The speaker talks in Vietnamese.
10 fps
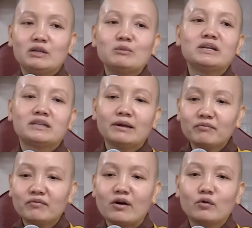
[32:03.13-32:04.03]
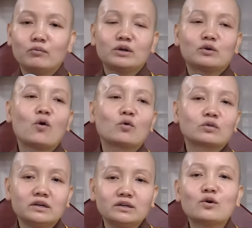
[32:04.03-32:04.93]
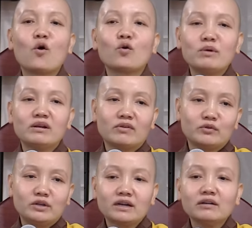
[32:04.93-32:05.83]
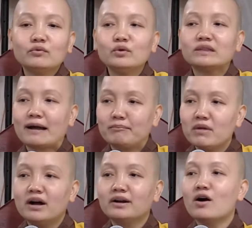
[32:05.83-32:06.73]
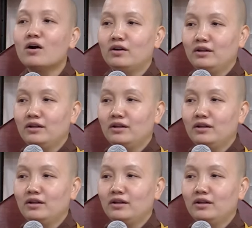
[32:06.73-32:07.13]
Nhưng mình chấp vào, mình cột tự cột mình vào những cái vui tạm bợ đó,